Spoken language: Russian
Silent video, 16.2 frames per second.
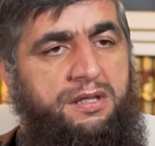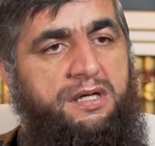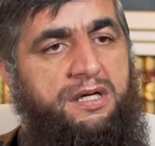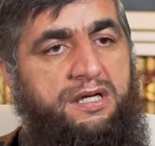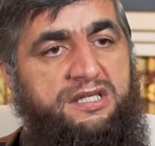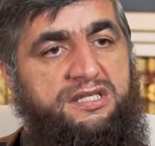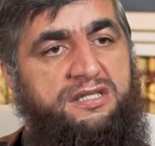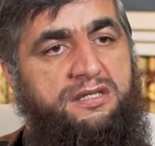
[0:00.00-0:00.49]

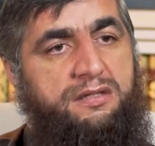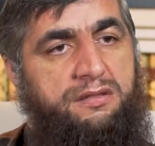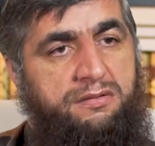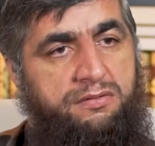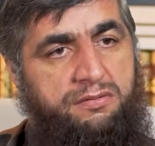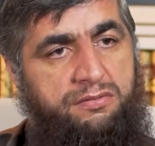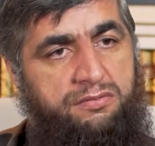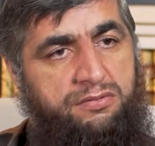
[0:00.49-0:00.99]
или же
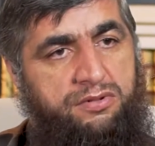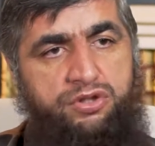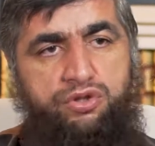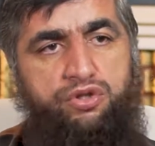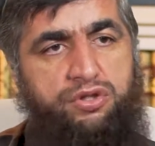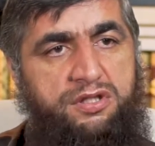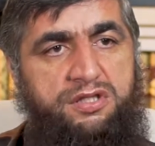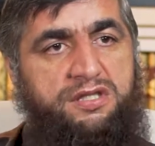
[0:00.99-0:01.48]

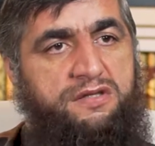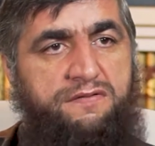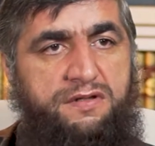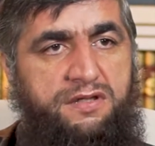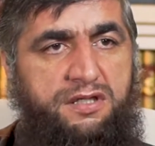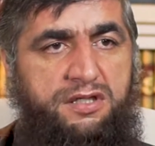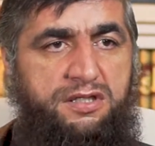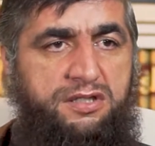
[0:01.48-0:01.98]
что-то ты
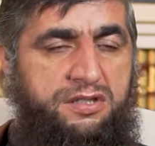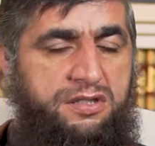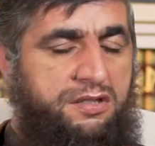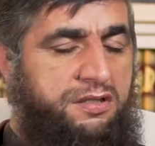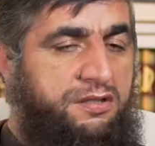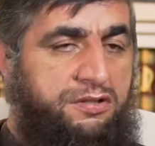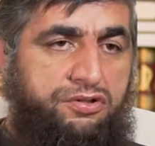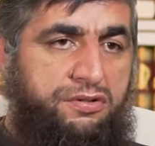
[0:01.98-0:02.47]
выиграешь,
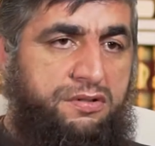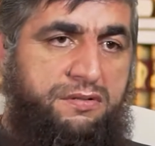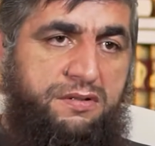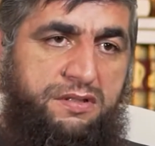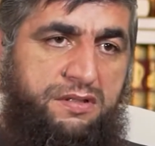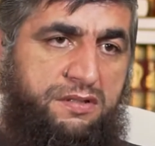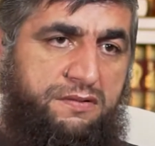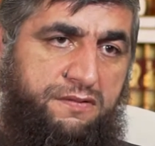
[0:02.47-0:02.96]
ничего ты
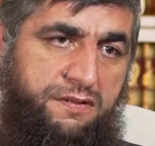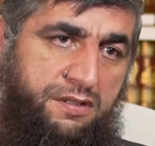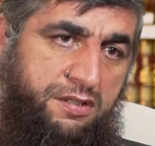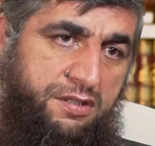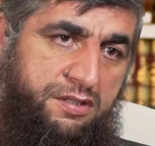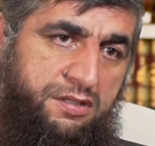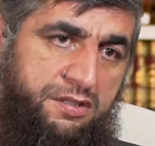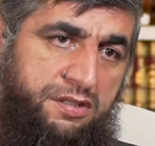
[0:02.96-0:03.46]
это не
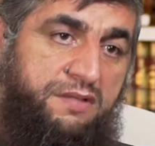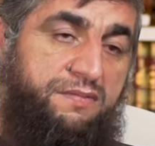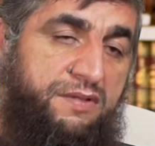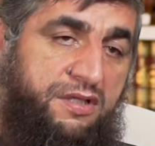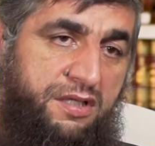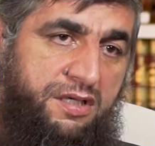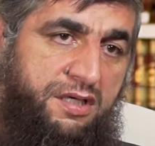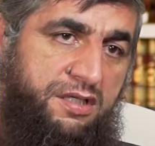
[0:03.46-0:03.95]
выиграешь, ты
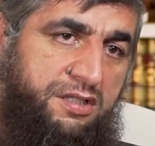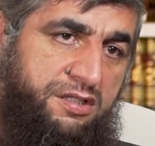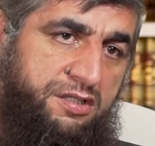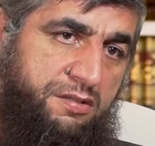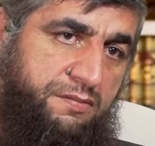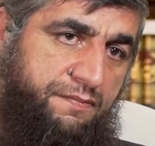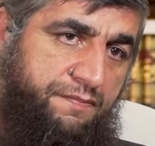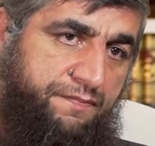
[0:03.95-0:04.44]
теряешь.